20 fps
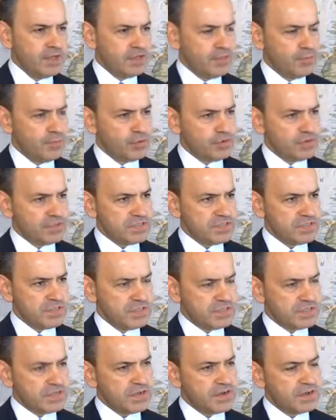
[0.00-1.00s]
Demokrasi,
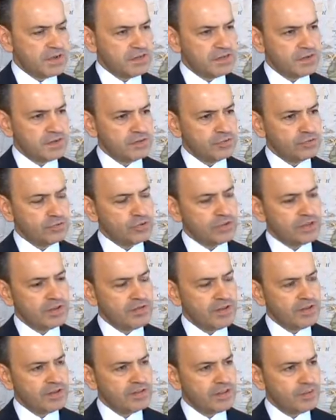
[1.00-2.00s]
insan hakları, hukuk
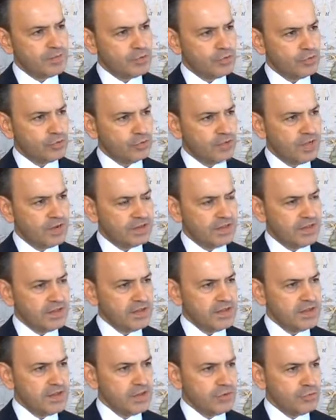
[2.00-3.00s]
devleti gibi
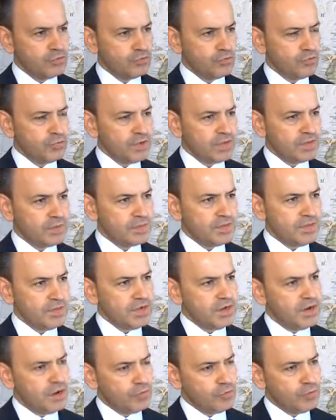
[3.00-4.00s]
konularda unutmayalım
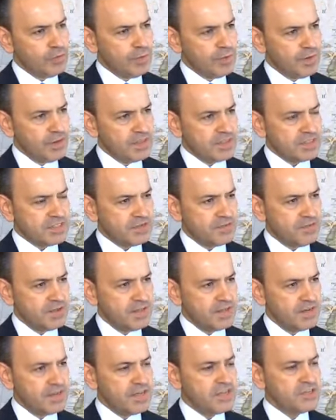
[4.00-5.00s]
ki Avrupa Birliği
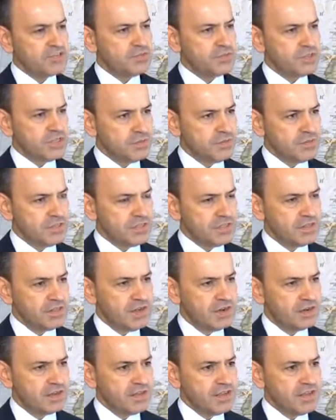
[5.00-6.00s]
zirveleri geçtiğimiz
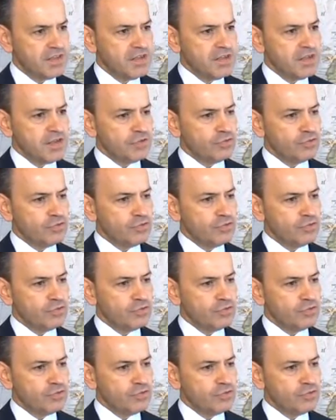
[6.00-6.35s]
yıllarda